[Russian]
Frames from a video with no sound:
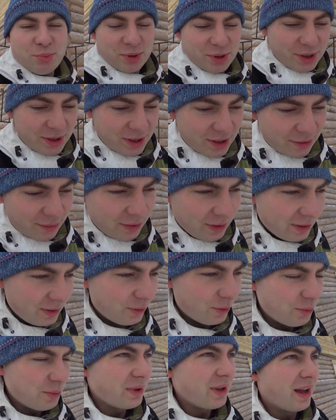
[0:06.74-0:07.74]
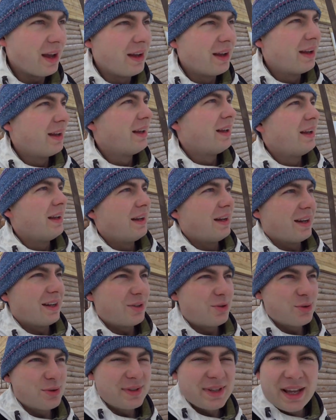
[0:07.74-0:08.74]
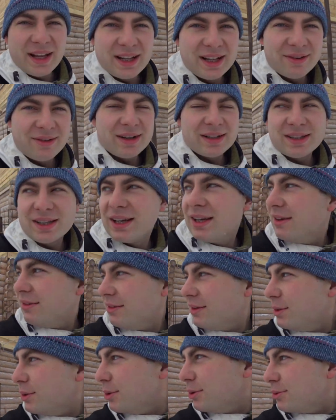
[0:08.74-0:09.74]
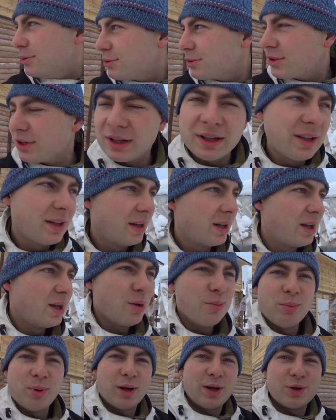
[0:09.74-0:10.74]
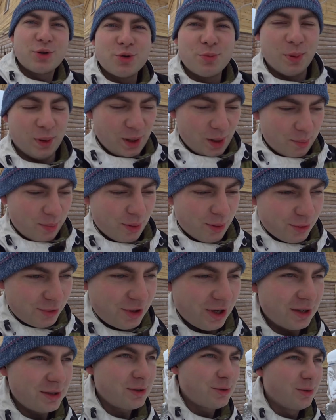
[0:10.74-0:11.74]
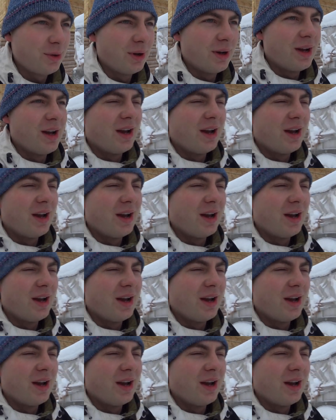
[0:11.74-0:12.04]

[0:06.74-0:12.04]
перерыв у меня. Хочу снять для вас видеосюжет. Похожу пока по участку,